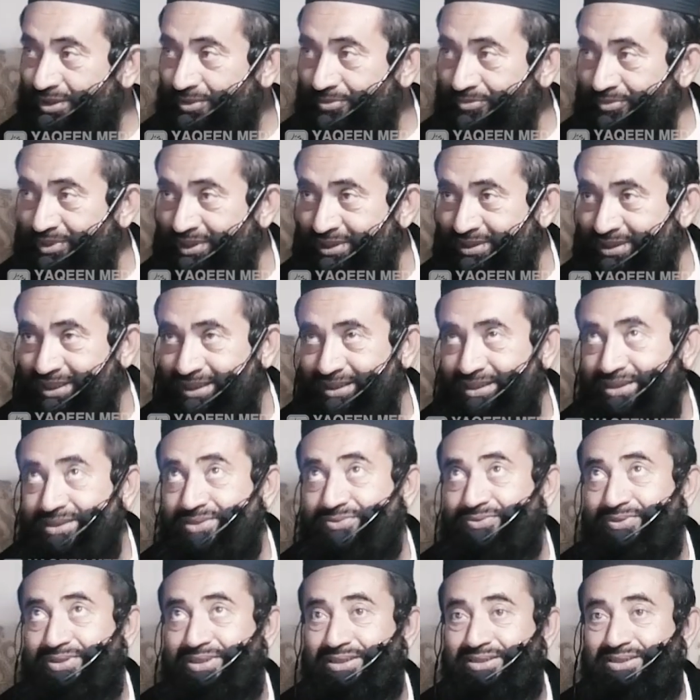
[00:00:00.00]
बेटा
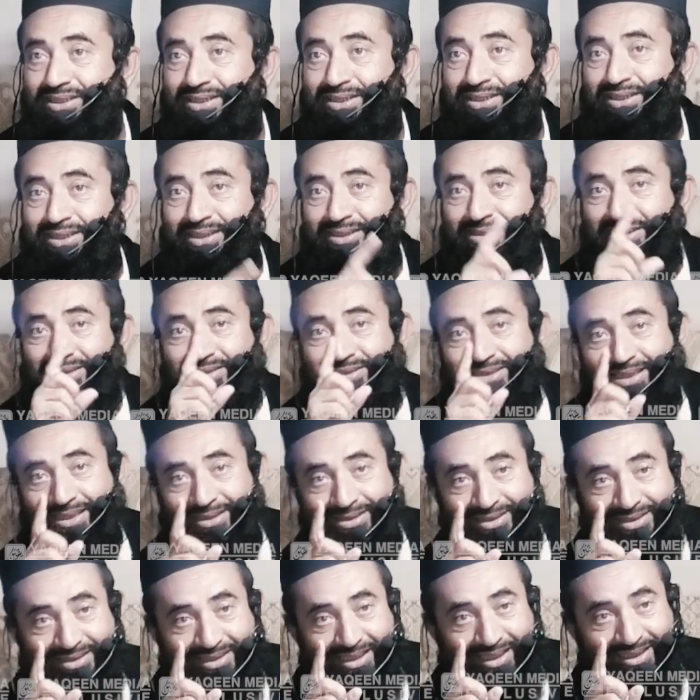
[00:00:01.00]
इस वक्त अल्लाह की
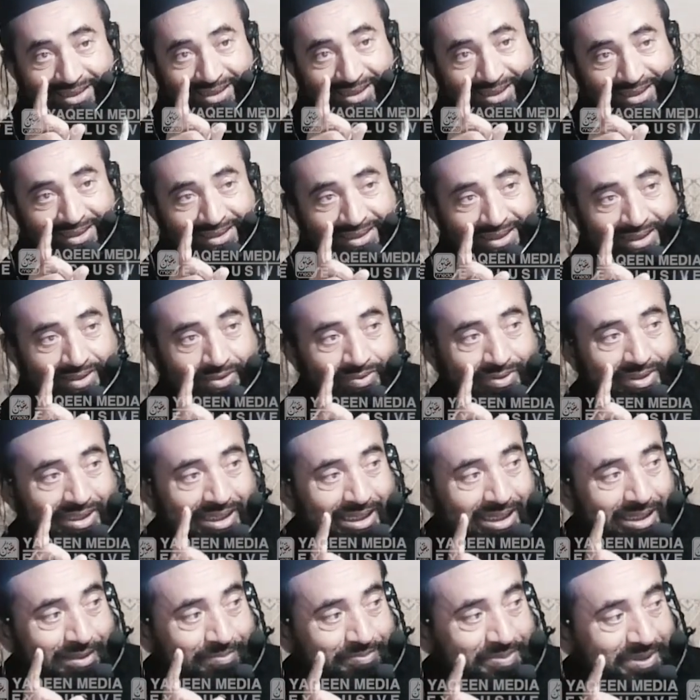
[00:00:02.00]
ज़ात जाग रही है और
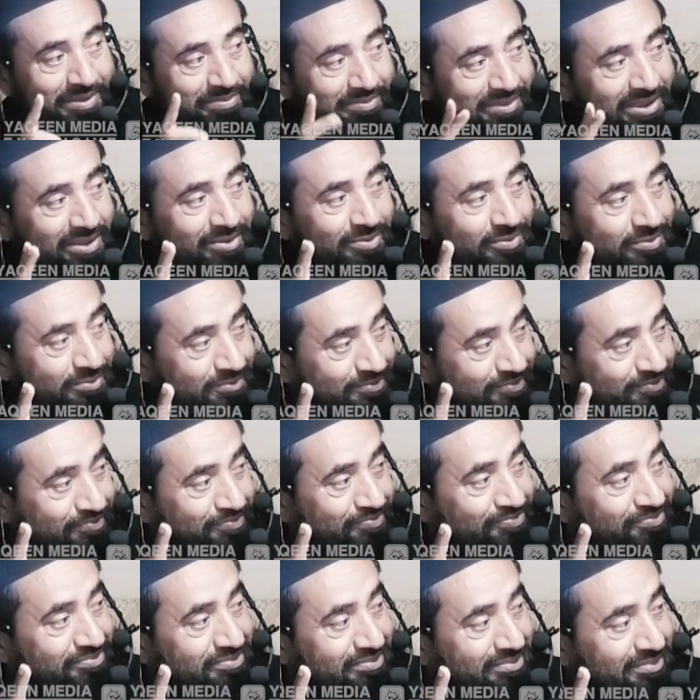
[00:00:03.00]
आप है मैं हूँ
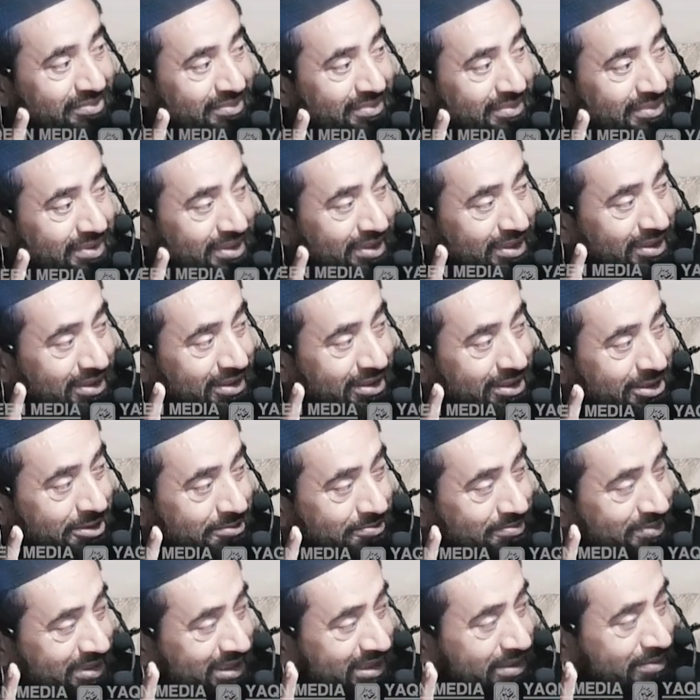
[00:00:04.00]

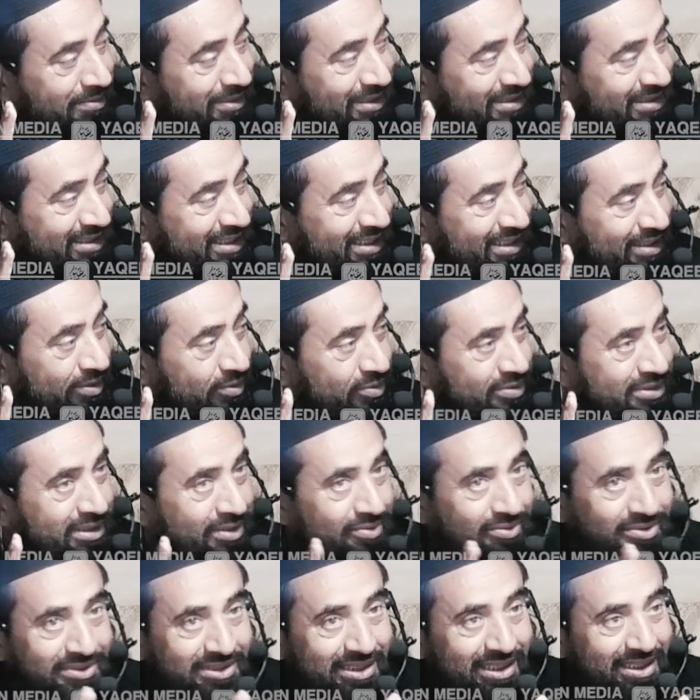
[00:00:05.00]
मैं नमाज के लिए
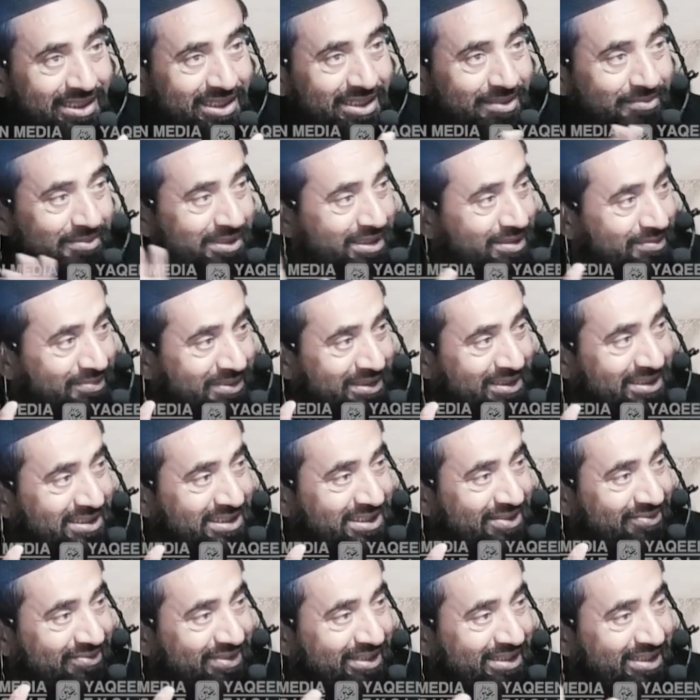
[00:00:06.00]
उठाऊँ सारे हमारे
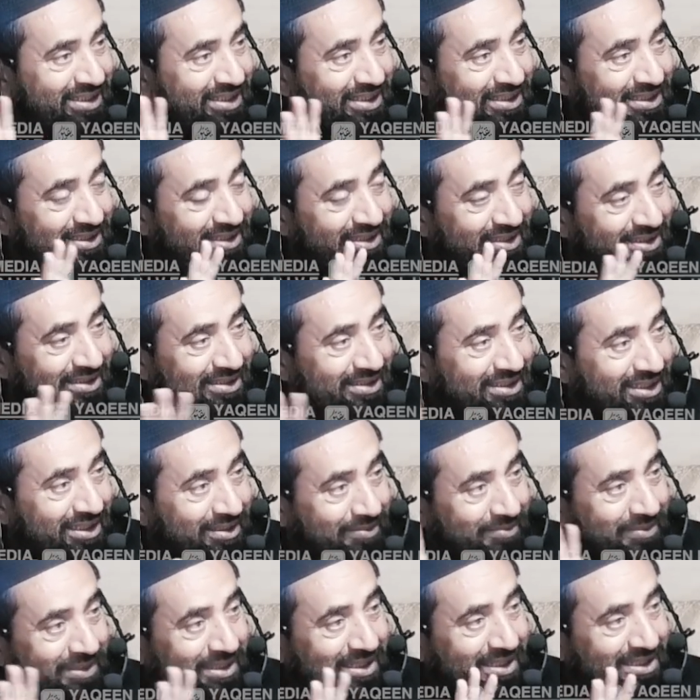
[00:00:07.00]
मदरसे वाले
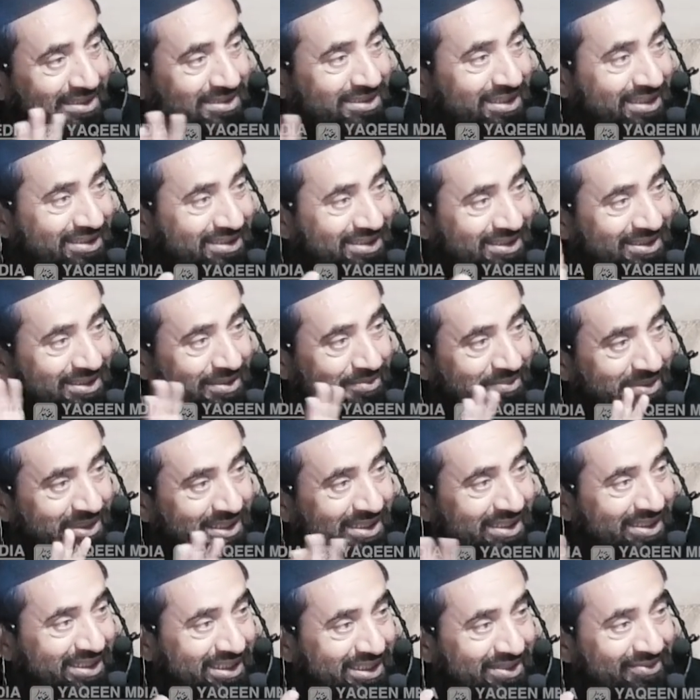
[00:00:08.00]
तलबा इस
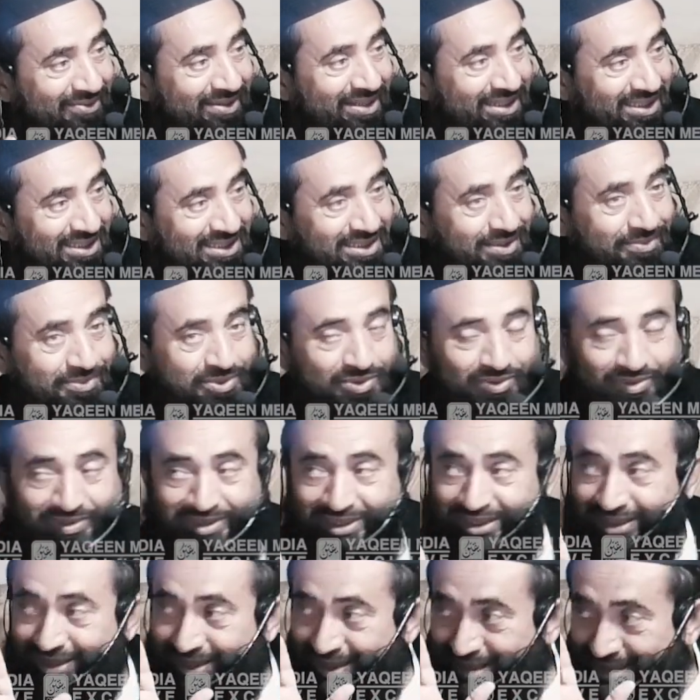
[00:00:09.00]
मेरे घर वाले सब सो
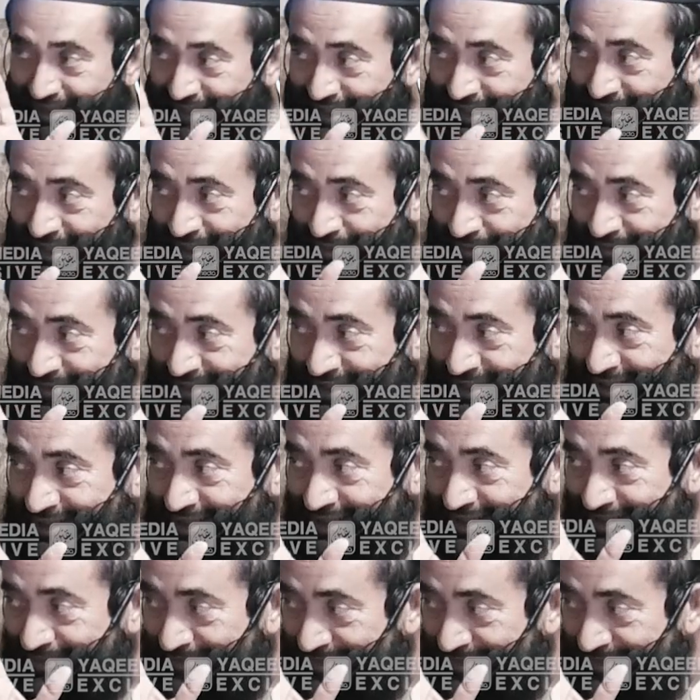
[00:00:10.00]
रहे आप जाग रहे